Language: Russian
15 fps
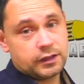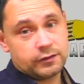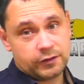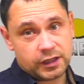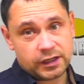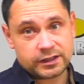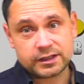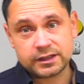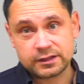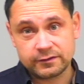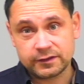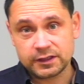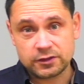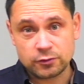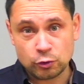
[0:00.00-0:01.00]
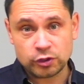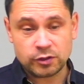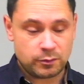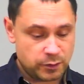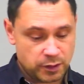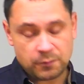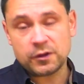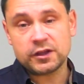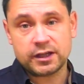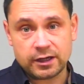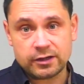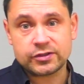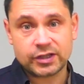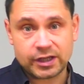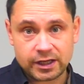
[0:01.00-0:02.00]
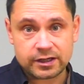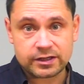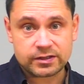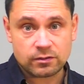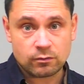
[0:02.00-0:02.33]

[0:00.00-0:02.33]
И вариант со светодиодами мне понравился гораздо